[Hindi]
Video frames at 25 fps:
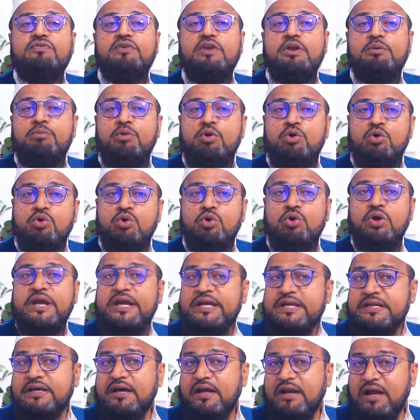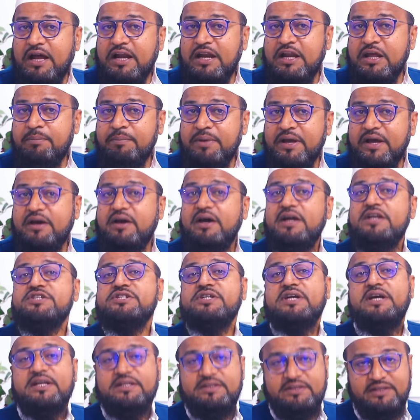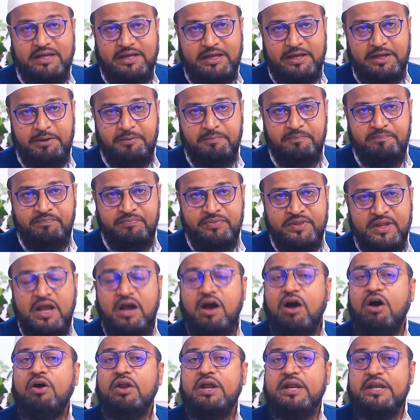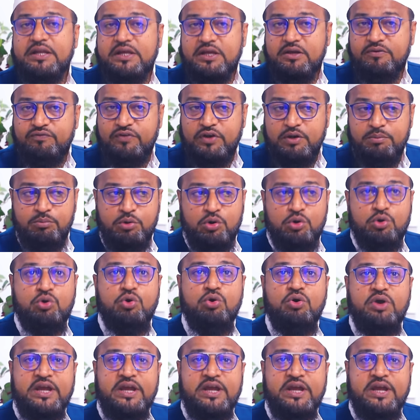फिल्मों को हिट कराने में खर्च करते हैं और इनकी फिल्मों को